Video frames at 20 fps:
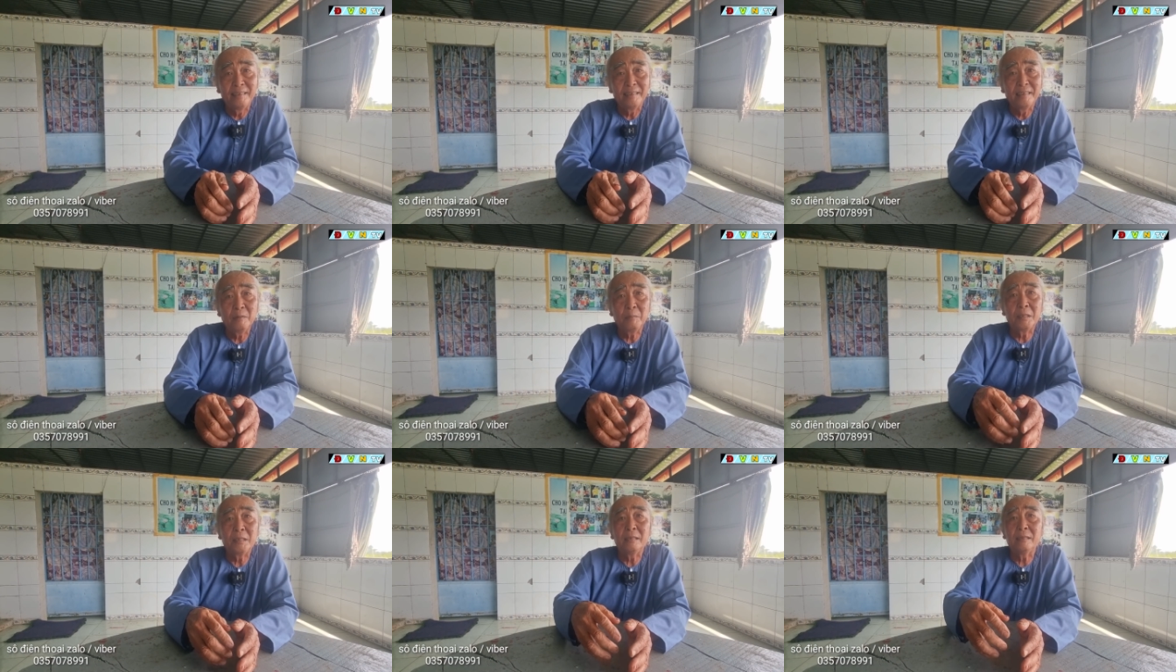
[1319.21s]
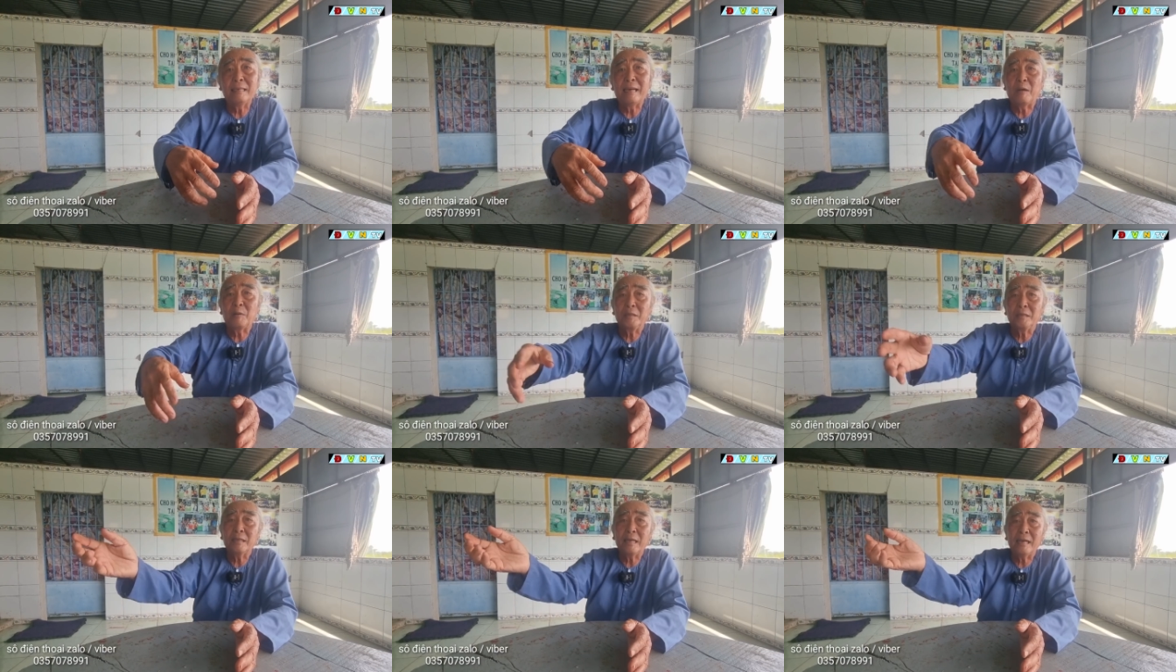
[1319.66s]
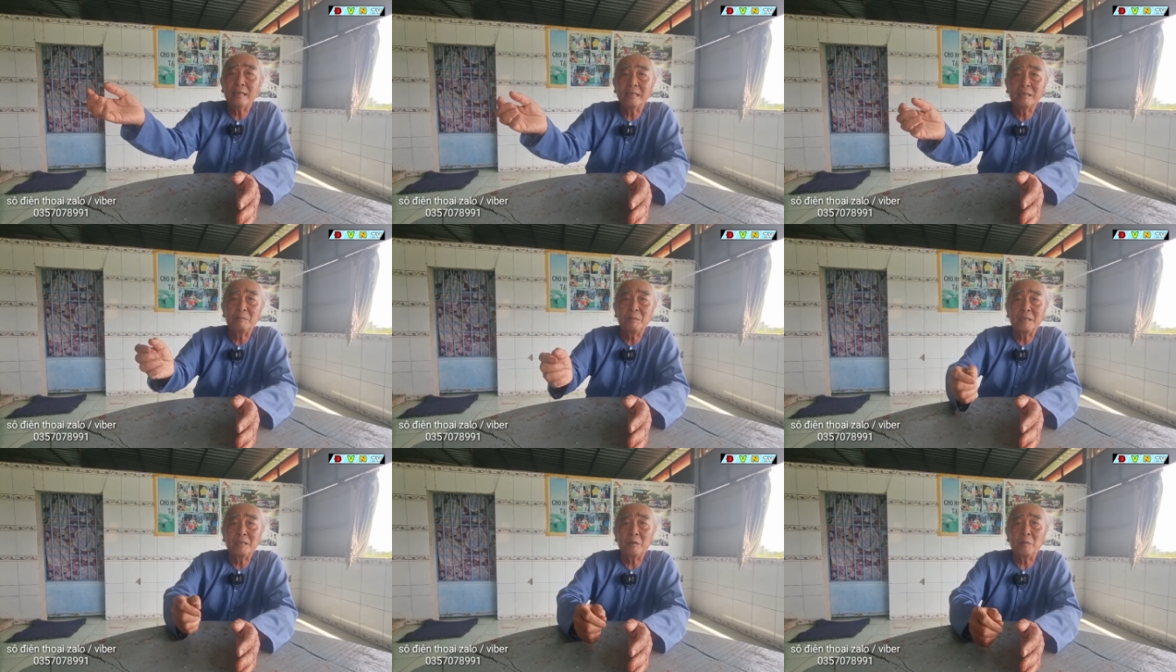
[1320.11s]
chứ mình đương đầu cho ta thì
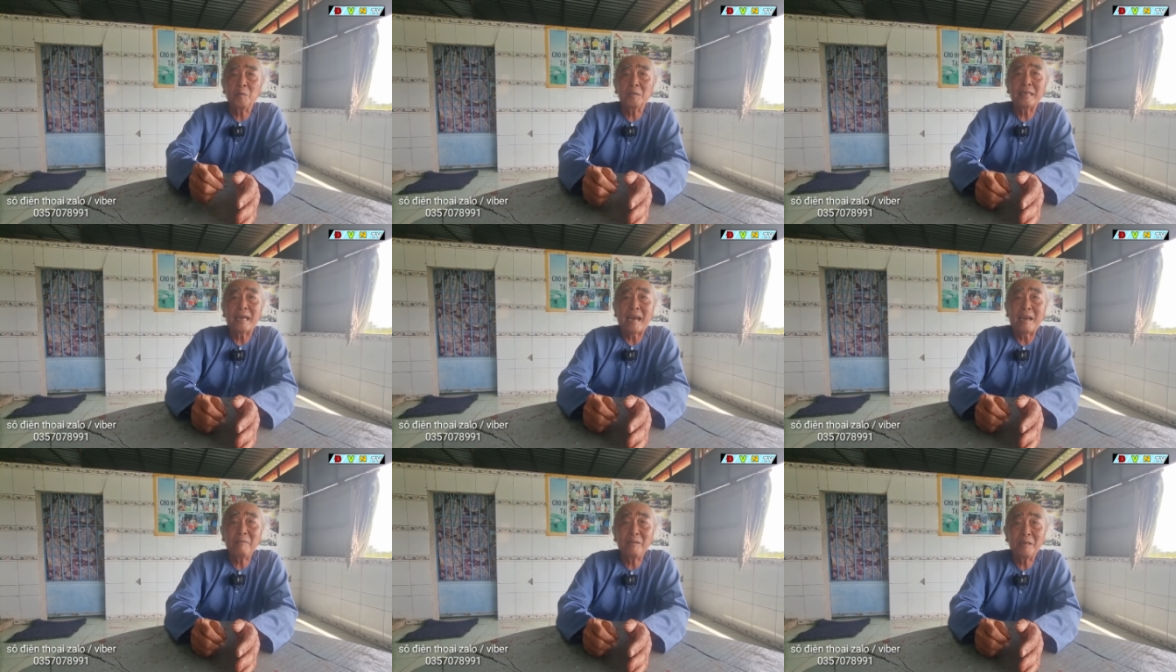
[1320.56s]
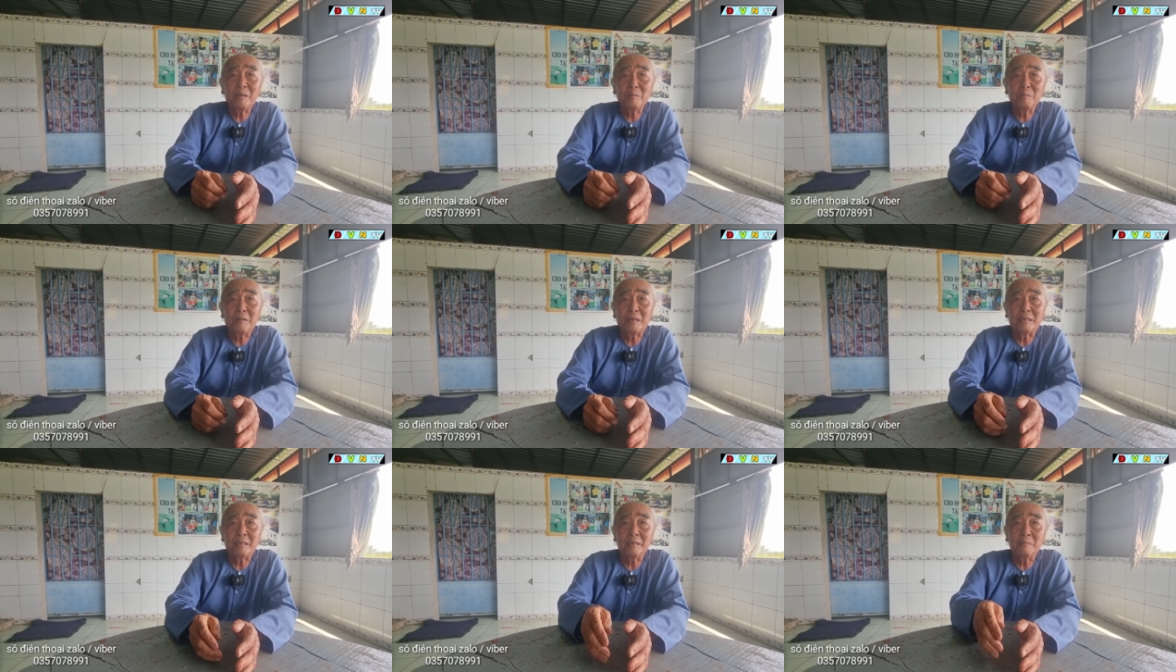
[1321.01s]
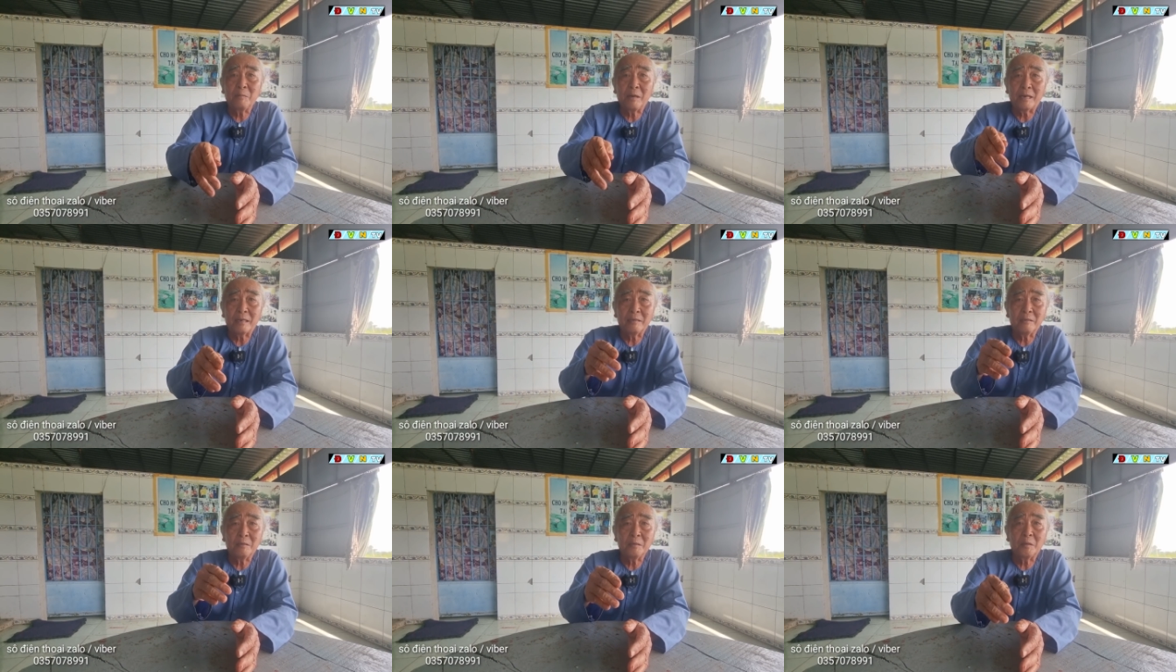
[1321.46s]
mình đâu có dạy phải không mà đức
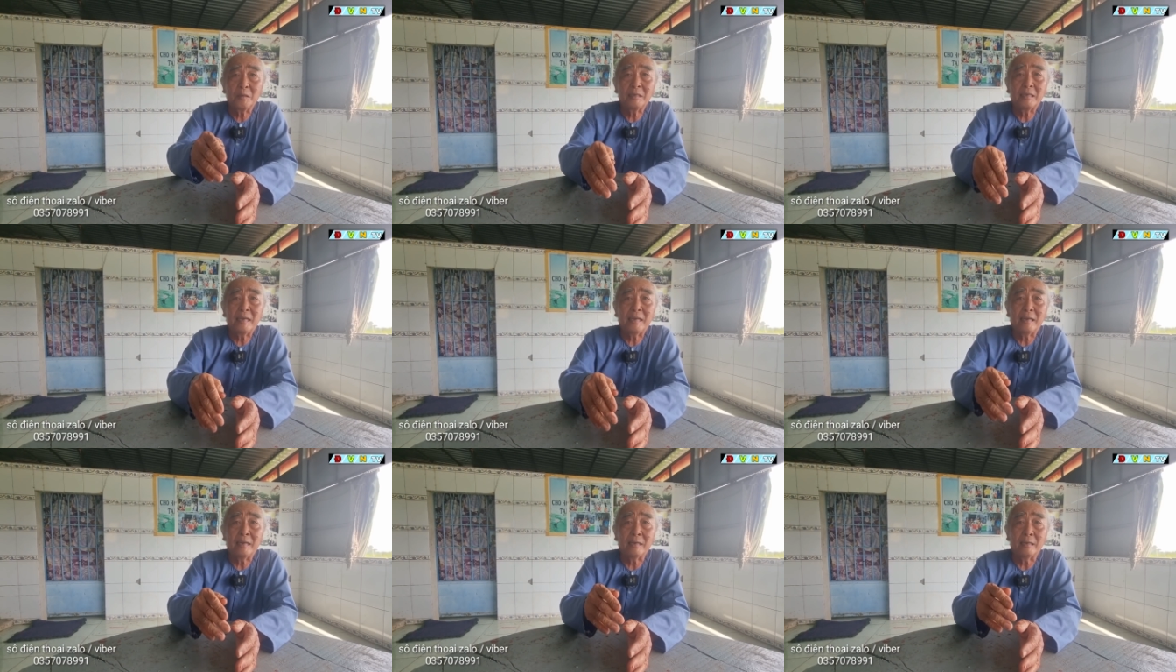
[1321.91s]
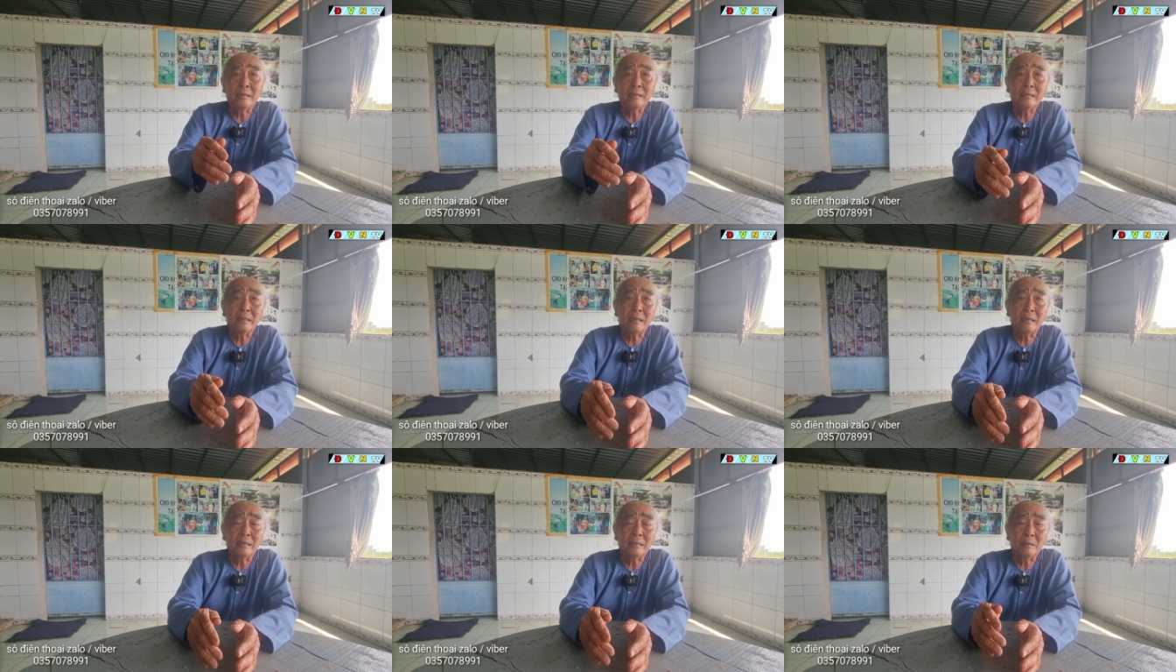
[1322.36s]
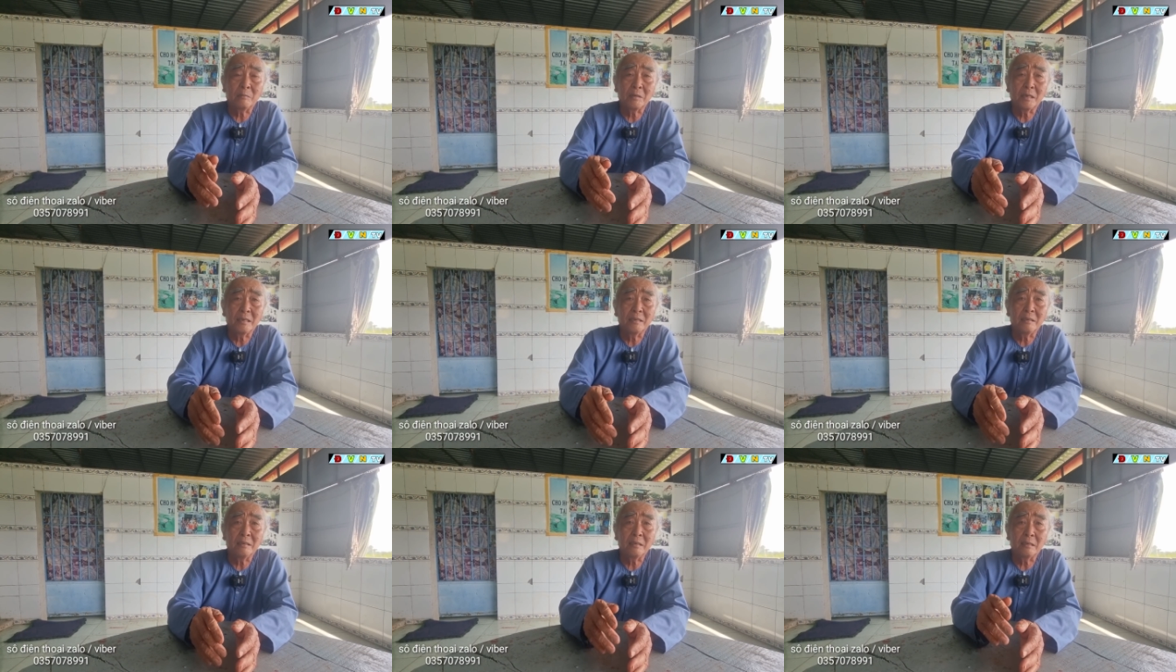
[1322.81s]
phật nói rõ ràng đức à, trong
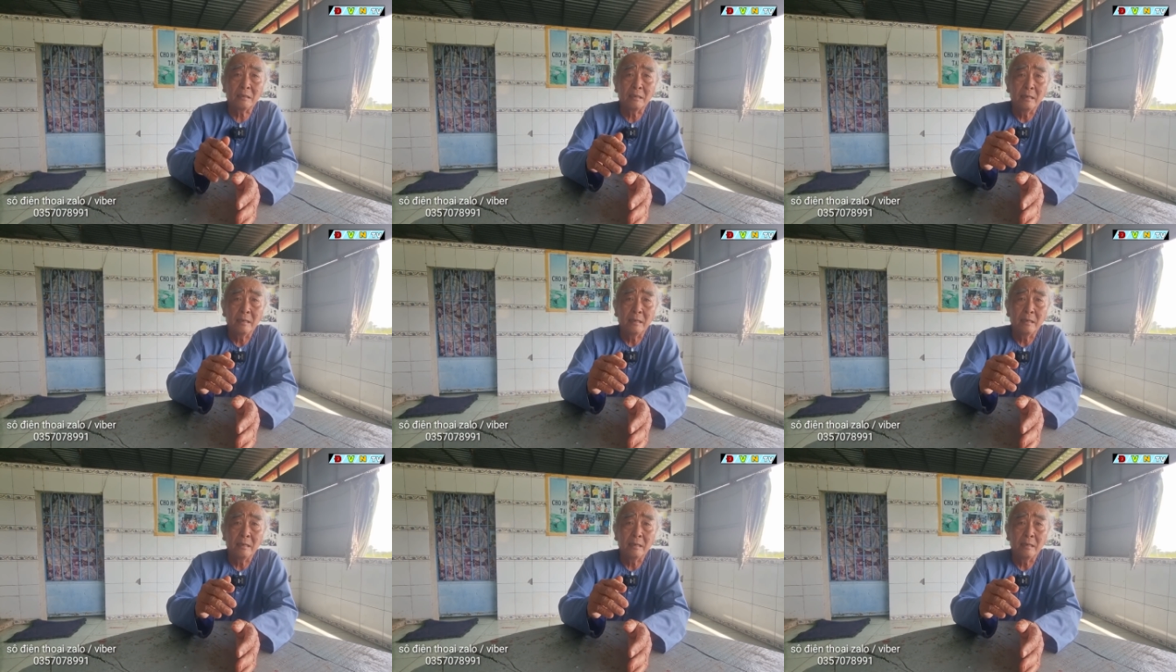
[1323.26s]
kinh nói